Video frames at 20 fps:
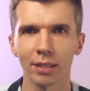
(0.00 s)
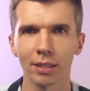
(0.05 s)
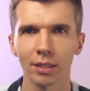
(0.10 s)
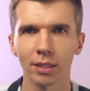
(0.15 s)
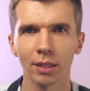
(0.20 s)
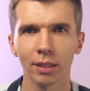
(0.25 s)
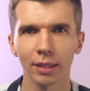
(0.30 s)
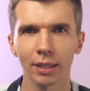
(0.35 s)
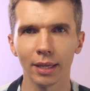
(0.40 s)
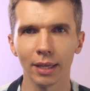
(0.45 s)

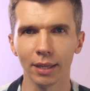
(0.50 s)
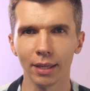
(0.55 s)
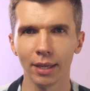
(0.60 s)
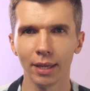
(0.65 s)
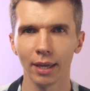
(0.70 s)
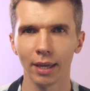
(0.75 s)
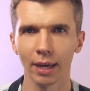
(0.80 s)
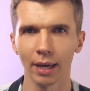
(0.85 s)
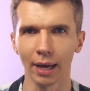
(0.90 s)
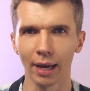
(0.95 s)
ссылки
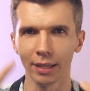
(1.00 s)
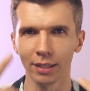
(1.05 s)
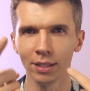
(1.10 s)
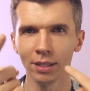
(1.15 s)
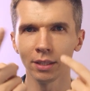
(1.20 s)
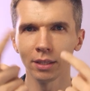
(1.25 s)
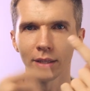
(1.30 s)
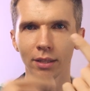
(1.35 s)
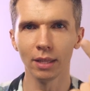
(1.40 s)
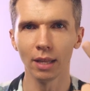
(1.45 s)
не
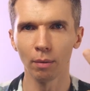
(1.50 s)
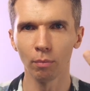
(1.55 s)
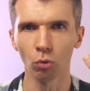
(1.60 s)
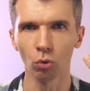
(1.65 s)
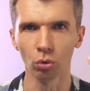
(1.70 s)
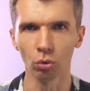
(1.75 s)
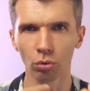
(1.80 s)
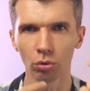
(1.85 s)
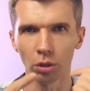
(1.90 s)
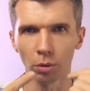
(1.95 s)
один к
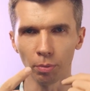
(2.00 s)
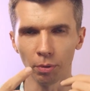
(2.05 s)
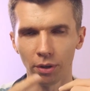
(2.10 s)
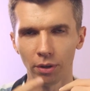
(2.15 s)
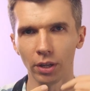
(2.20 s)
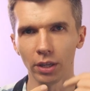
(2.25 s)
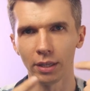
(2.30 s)
одному, ну типа